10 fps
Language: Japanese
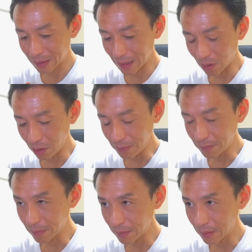さこい
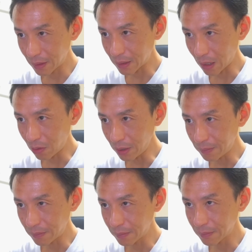さこい
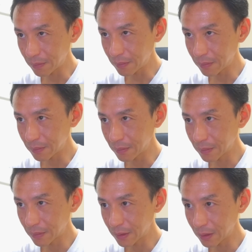
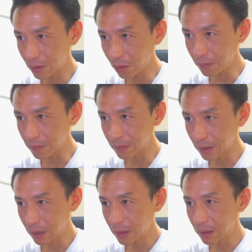ドン
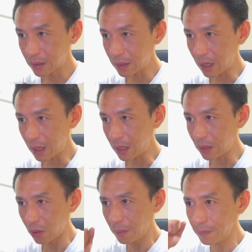せー
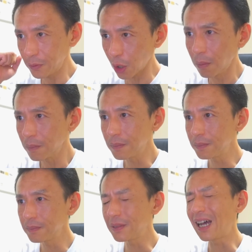の、ドン
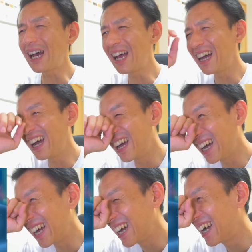あははは